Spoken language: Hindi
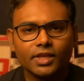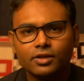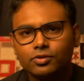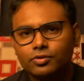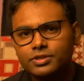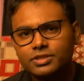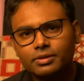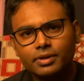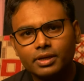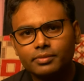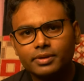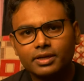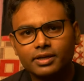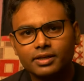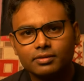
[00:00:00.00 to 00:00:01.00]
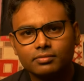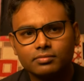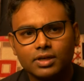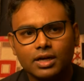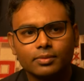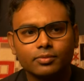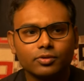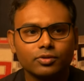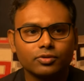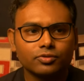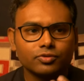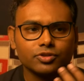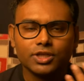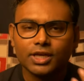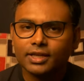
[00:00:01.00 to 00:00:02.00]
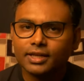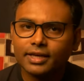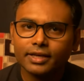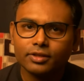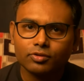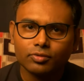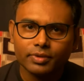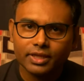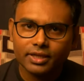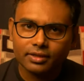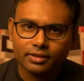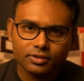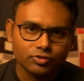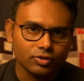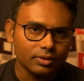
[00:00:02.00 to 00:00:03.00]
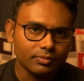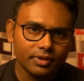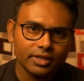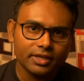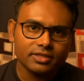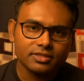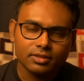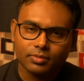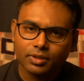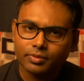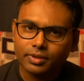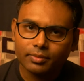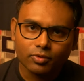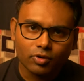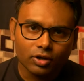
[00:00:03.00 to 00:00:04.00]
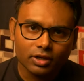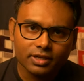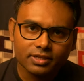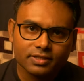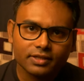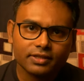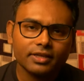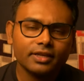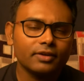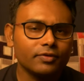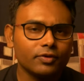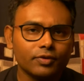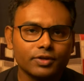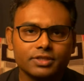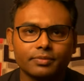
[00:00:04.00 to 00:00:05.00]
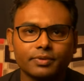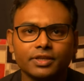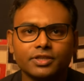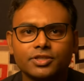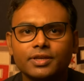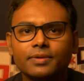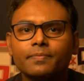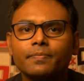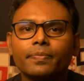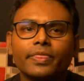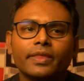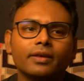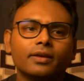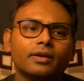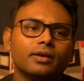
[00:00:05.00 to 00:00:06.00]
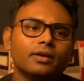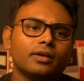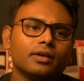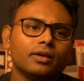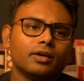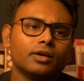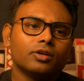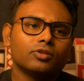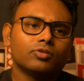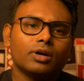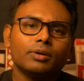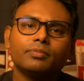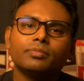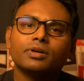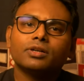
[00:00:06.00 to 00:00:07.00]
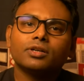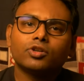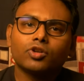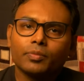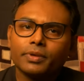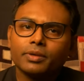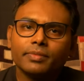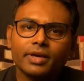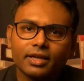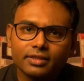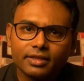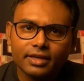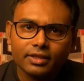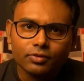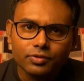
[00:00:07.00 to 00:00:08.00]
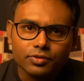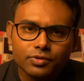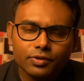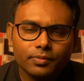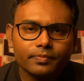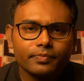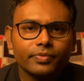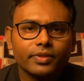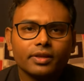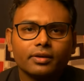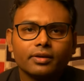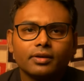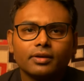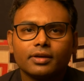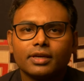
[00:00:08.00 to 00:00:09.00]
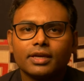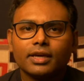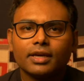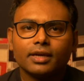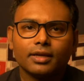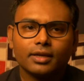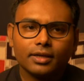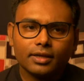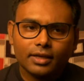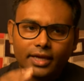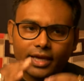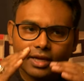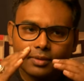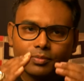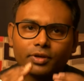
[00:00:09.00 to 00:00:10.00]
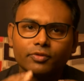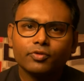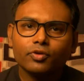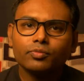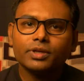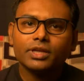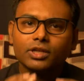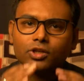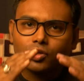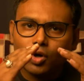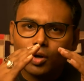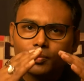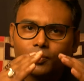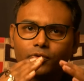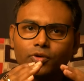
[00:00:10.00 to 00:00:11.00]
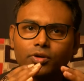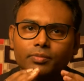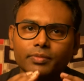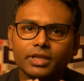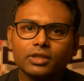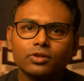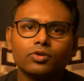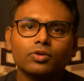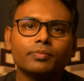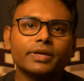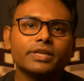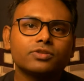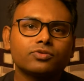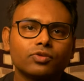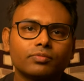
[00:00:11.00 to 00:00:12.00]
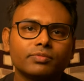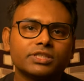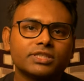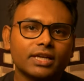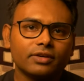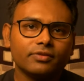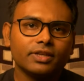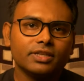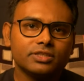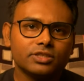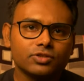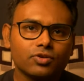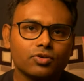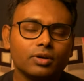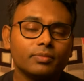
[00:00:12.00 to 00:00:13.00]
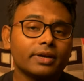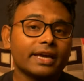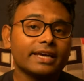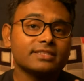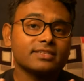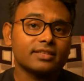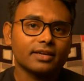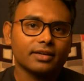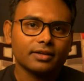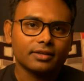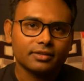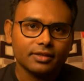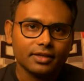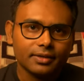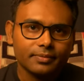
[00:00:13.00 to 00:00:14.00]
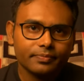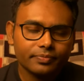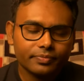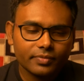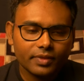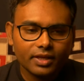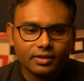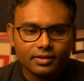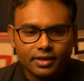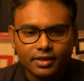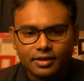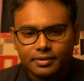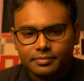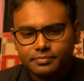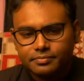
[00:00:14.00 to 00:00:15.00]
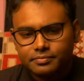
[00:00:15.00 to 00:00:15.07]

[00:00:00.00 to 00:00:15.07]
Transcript: तो इसके बारे में अगर आपको कुछ जानना है तो मेरे जो नंबर है इस नंबर में आप कॉल कर सकते हैं या फिर व्हाट्सअप कीजिए तो अब टॉपिक में आते हैं दोस्तों कि एक परफ्यूम की टॉप नोट मिडिल नोट बेस नोट में जाने वाली चीज़ों को हम कैसे तय करते हैं देखिए